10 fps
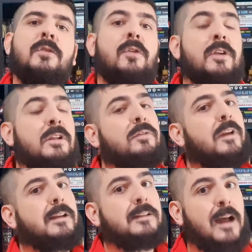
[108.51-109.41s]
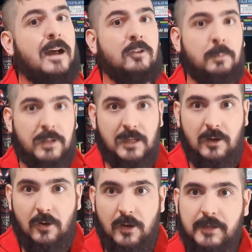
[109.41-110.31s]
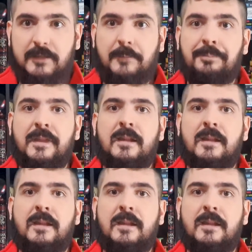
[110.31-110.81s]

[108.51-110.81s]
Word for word: foi infectado pela Horda,